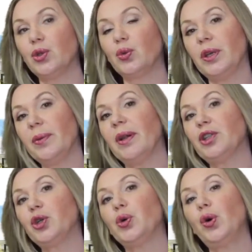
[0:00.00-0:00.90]
то есть у меня
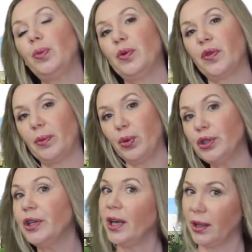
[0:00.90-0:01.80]
большой опыт в
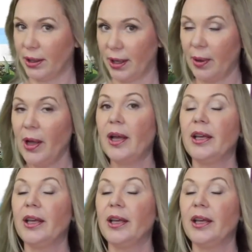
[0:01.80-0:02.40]
работе риэлторов.